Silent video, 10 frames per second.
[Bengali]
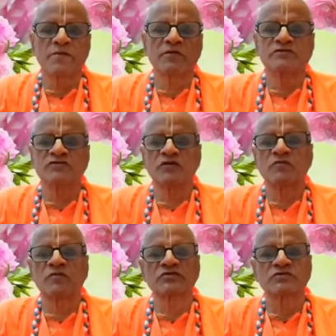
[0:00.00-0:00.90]
এবং
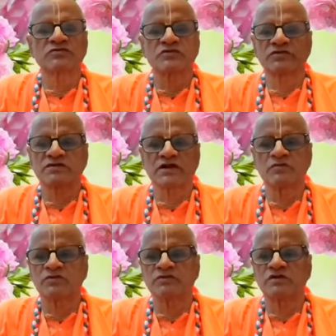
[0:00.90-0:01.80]
জন্মমৃত্যু চক্র থেকে
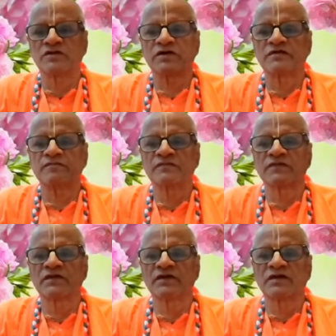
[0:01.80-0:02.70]
মুক্ত নয়
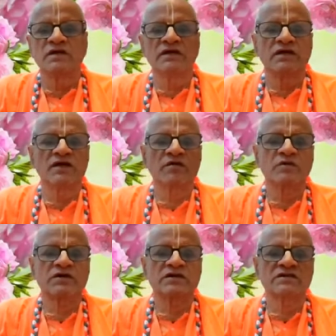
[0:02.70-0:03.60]

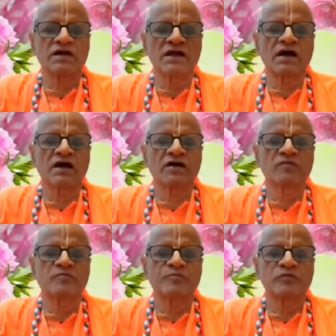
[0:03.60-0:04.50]
এমনকি তারা
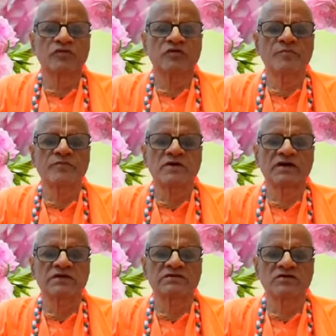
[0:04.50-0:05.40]
পূর্ণ
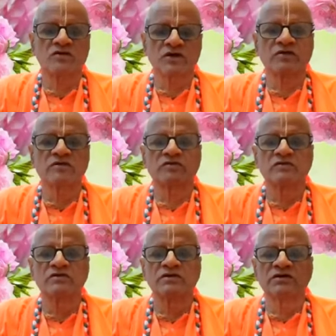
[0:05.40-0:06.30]
প্রকাশ হলেও
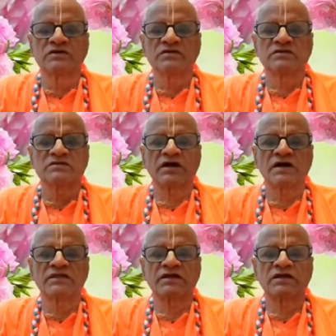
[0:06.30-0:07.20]

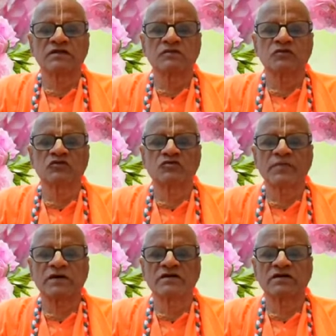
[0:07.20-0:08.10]
তাদের
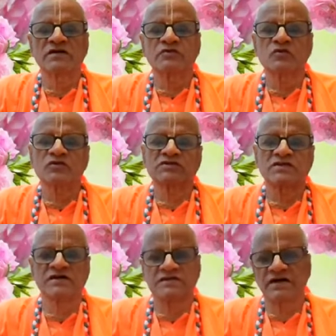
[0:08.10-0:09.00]
উৎপাদনের দোষ
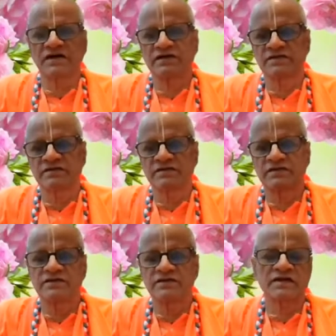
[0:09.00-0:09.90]
থেকে যায়
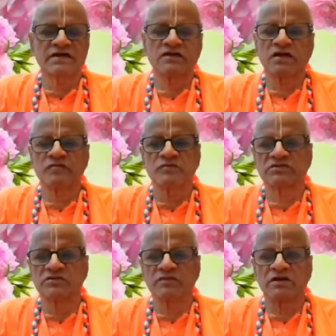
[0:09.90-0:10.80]
এটা কি হলাম
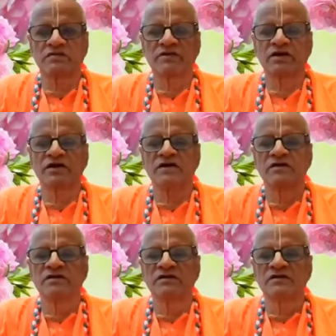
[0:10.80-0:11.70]
বুঝতে পারলাম না
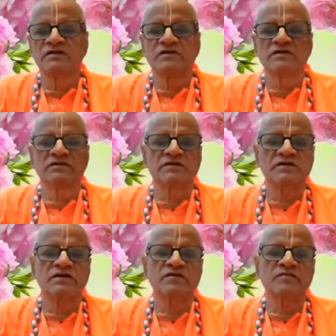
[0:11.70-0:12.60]

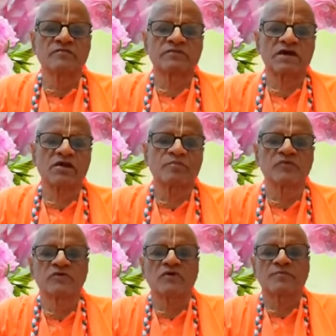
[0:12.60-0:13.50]
তিনি তারা
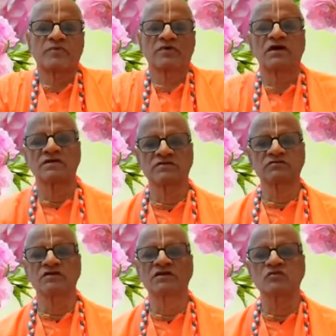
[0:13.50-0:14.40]
পূর্ণ প্রকাশ
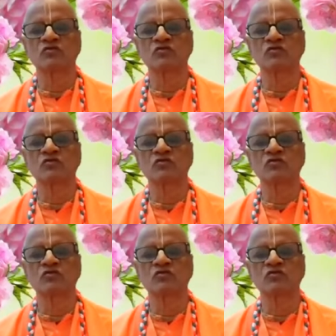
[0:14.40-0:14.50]
তাদের